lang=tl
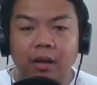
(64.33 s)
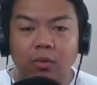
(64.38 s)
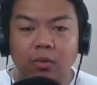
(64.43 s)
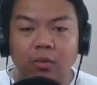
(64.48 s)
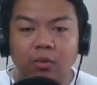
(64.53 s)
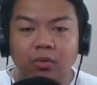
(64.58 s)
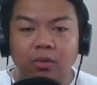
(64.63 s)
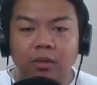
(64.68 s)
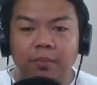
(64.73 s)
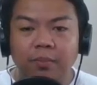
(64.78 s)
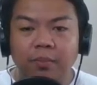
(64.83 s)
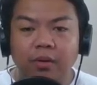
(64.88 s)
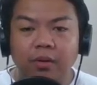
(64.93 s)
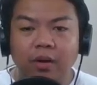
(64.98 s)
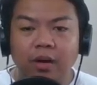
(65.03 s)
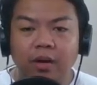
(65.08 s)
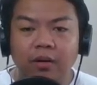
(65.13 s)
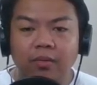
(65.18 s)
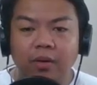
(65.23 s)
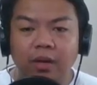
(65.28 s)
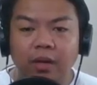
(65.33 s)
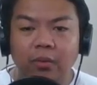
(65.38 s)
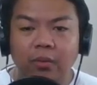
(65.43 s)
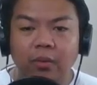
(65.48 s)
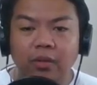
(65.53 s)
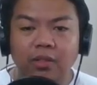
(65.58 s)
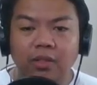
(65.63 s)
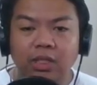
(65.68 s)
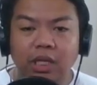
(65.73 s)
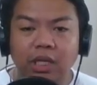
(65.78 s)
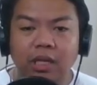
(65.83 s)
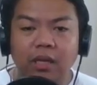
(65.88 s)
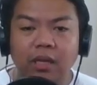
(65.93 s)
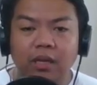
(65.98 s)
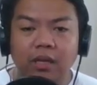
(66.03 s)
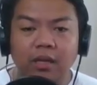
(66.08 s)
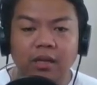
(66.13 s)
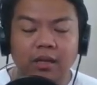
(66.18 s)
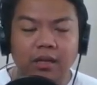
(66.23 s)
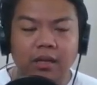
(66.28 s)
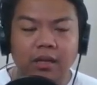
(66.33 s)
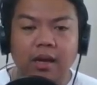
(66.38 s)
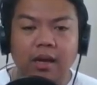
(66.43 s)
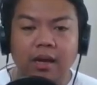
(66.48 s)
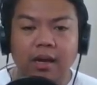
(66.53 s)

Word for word: kunin po ang frequency ng